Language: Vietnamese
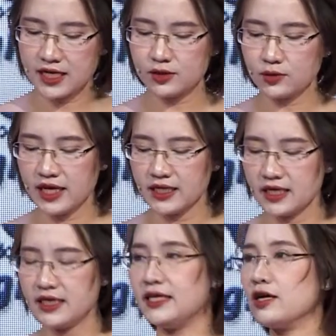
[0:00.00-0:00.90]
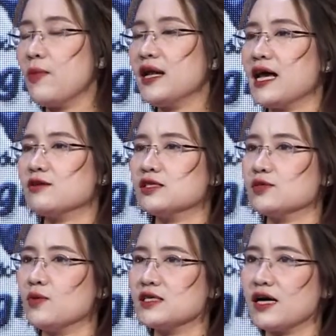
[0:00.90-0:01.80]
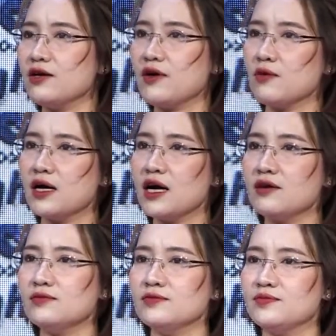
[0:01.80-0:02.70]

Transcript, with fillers: đến chủ đề địa lý. Có bạn nào sử dụng ngôi sao hy vọng không?